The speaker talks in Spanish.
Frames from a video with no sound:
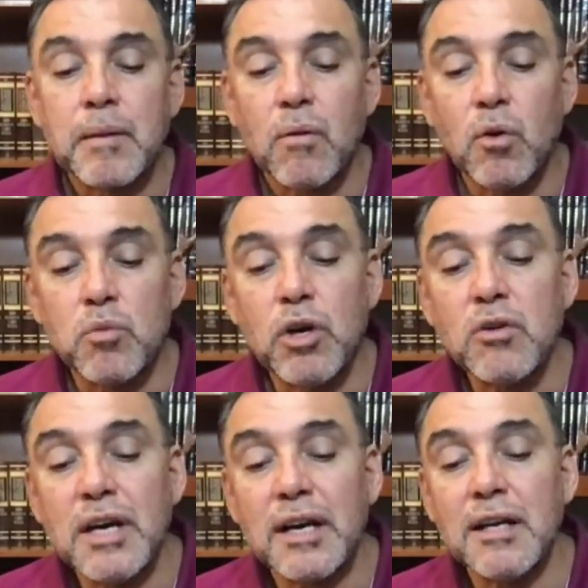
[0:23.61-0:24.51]
Los buenos
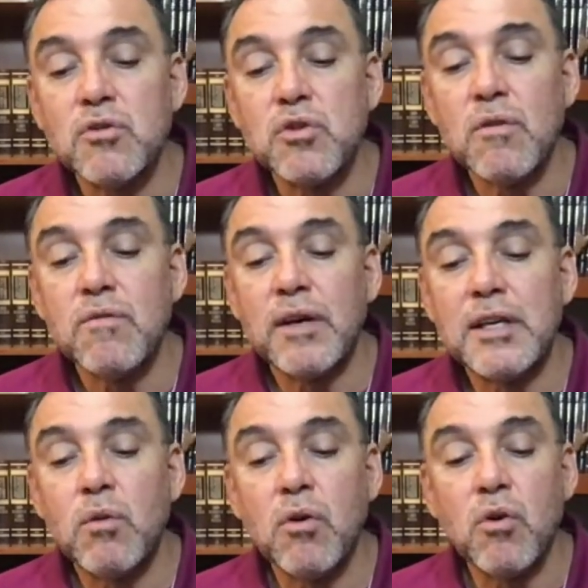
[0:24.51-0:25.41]
guerreros triunfan y
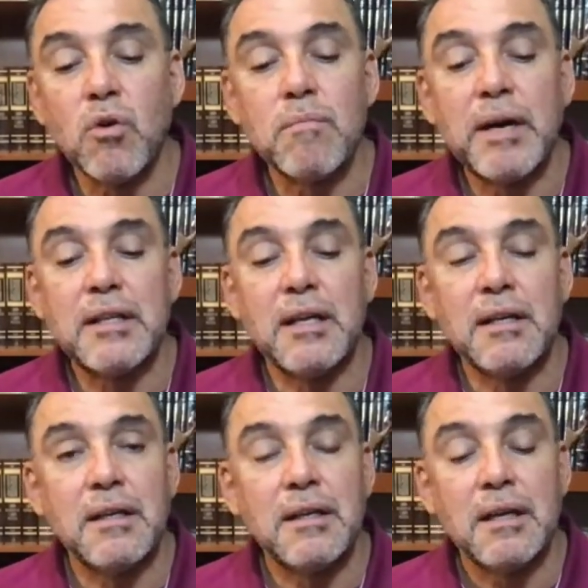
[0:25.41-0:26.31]
luego combaten.